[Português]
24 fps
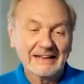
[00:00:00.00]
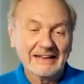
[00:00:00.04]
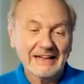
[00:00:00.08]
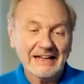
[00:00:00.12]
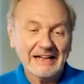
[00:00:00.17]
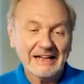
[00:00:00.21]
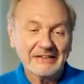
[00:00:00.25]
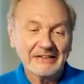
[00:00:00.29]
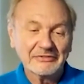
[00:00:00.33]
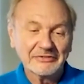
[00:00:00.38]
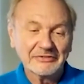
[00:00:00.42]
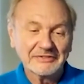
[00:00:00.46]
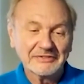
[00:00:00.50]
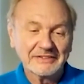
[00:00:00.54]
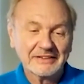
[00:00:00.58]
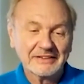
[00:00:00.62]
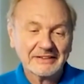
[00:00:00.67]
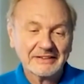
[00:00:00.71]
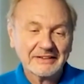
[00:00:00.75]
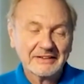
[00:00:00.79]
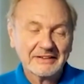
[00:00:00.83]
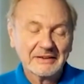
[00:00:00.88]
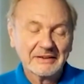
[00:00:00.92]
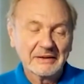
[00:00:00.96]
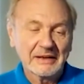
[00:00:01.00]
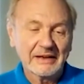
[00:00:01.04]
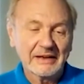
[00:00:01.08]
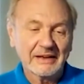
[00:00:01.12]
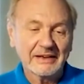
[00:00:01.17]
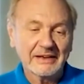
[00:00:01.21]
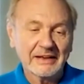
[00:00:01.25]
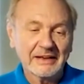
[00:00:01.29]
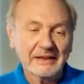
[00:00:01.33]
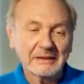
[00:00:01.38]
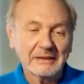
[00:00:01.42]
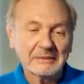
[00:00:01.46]
Eu ri,
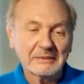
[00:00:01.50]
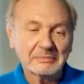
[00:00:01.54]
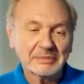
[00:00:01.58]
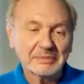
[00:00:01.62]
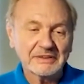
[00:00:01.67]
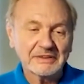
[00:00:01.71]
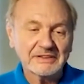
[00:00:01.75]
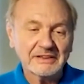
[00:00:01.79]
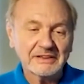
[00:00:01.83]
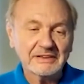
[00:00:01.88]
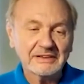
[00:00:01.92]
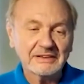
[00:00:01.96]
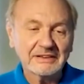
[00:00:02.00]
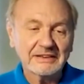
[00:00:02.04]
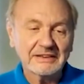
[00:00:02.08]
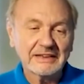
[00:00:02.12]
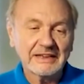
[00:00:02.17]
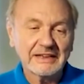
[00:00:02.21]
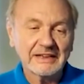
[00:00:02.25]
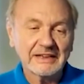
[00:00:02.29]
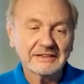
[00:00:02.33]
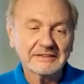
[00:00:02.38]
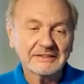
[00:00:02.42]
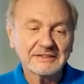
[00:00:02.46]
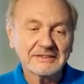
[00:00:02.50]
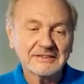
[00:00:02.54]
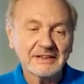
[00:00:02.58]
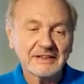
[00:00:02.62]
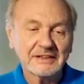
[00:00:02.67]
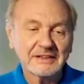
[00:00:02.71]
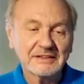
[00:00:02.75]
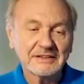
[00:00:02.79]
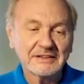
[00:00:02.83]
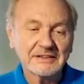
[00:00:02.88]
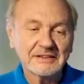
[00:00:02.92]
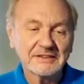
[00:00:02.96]
principalmente com aquela
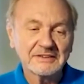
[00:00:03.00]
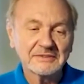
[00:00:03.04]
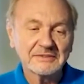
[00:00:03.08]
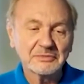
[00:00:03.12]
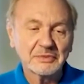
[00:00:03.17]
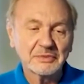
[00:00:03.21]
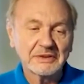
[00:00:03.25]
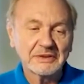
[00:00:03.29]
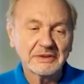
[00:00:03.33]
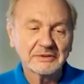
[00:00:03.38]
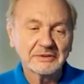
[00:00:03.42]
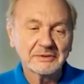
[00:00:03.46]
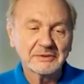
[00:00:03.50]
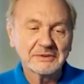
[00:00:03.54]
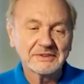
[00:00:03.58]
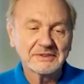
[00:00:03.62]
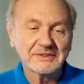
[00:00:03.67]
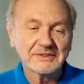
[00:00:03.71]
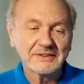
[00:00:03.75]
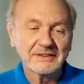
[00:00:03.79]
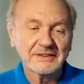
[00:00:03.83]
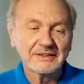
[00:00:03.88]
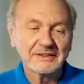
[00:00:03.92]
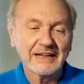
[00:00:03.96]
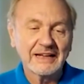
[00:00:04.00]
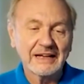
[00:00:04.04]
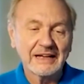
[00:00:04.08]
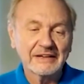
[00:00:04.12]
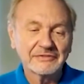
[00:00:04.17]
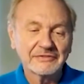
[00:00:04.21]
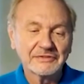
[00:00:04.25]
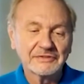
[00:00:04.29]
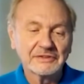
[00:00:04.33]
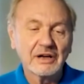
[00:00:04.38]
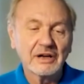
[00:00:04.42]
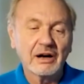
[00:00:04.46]
frase: Nós usamos alvos
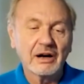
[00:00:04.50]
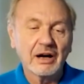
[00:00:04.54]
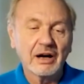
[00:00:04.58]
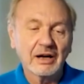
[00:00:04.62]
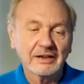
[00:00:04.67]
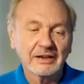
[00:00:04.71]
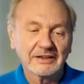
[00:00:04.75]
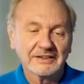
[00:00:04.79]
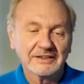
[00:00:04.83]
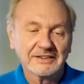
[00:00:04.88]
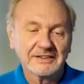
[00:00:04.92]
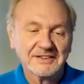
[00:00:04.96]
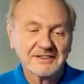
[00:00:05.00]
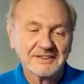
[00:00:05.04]
vivos.